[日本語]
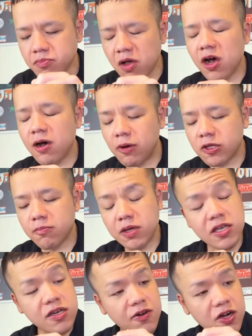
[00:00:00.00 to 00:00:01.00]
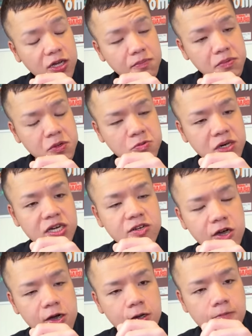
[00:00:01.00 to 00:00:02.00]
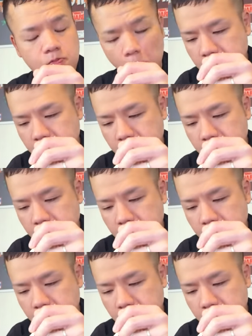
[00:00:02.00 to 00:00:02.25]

いやまた麺柔らかめもうまいな